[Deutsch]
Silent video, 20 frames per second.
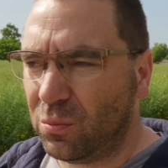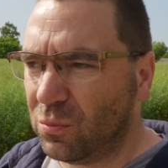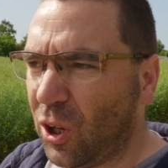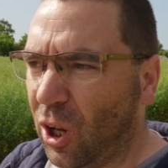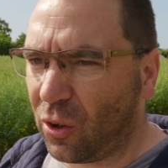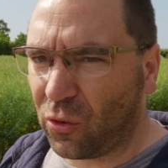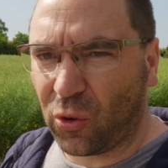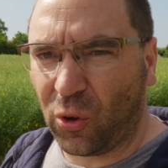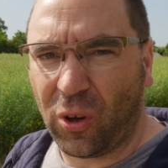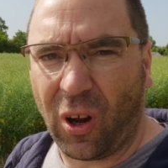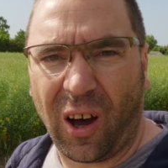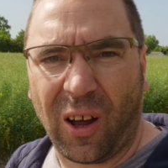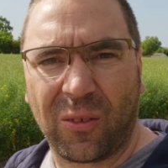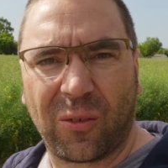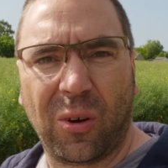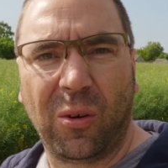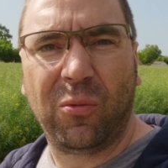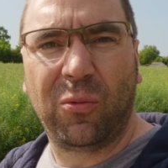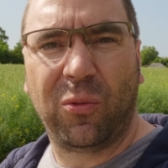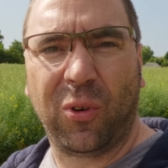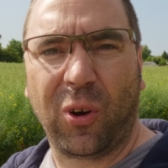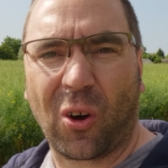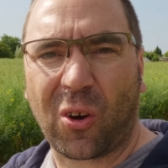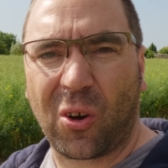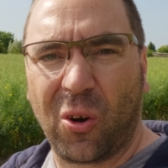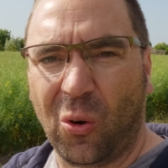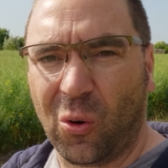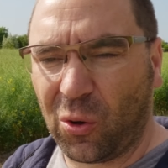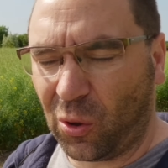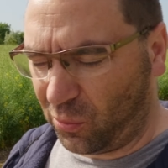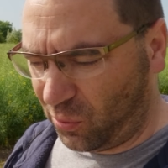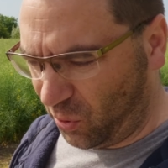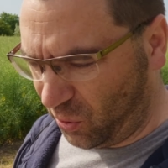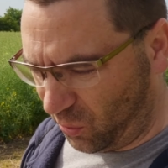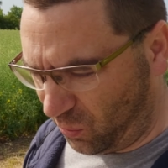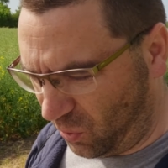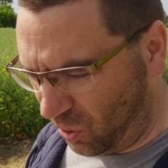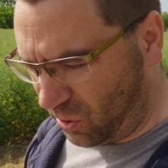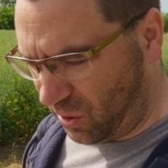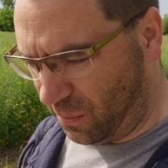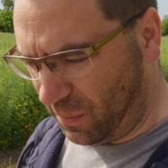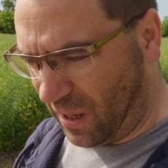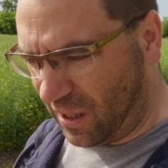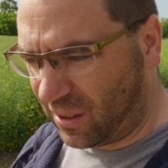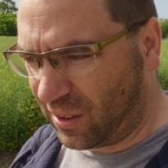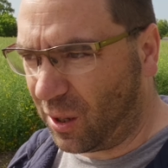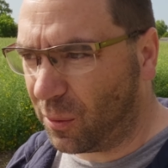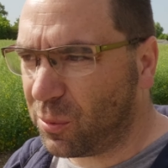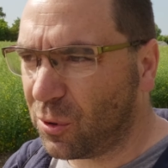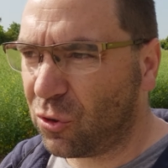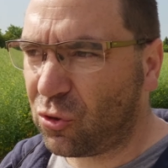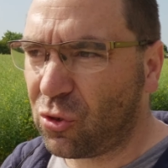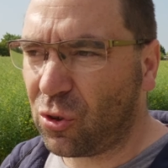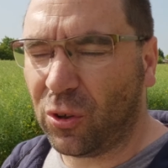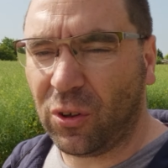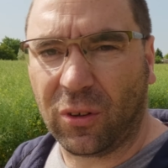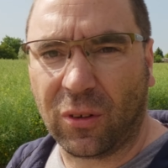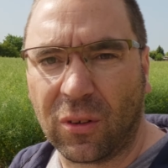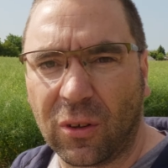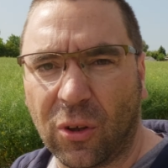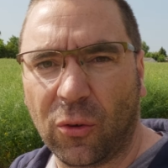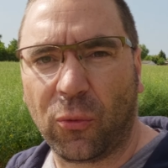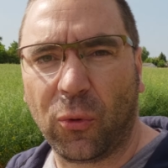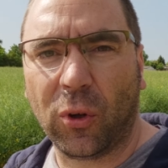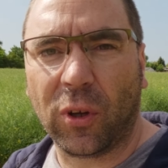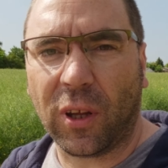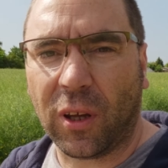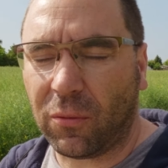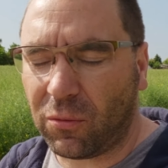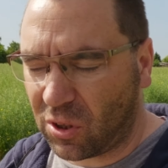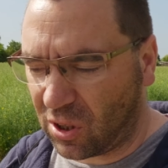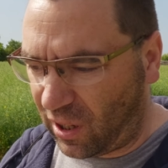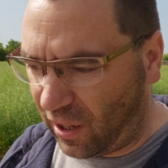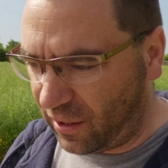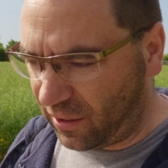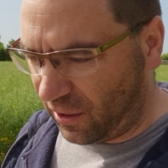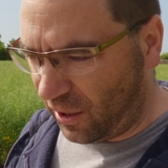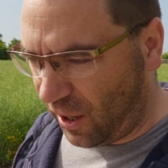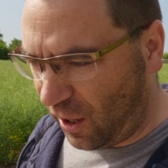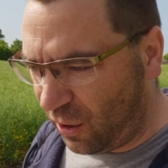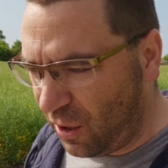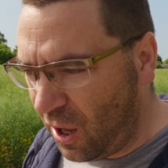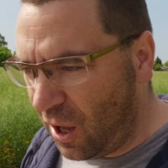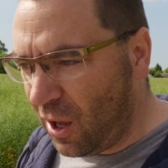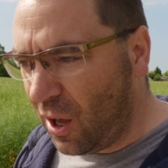ja, so eine Art Vlog oder Fotowalk gemacht habe. Schon gefühlt Ewigkeiten her.